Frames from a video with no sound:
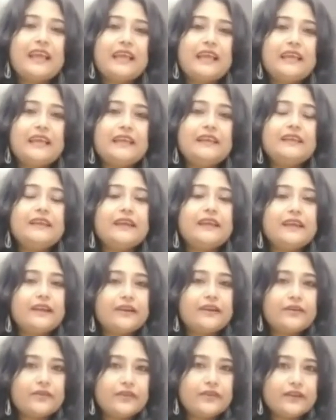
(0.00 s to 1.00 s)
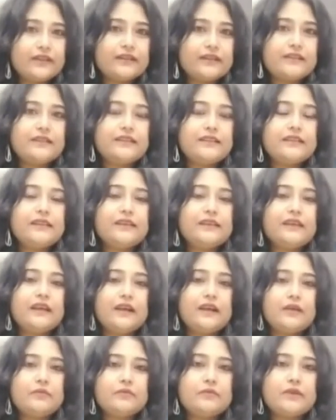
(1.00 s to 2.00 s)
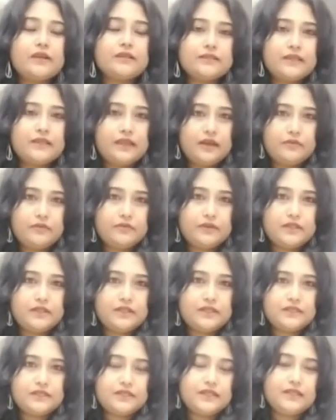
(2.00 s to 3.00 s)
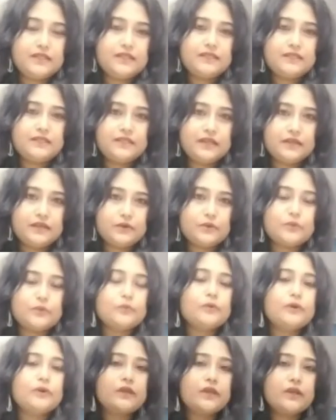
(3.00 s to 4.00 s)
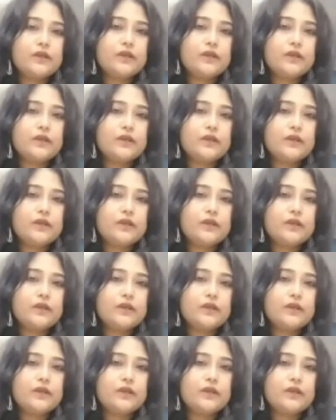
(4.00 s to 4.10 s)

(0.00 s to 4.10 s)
এই হেয়ার অয়েলটি আমি আজকে আপনাদের সাথে শেয়ার করব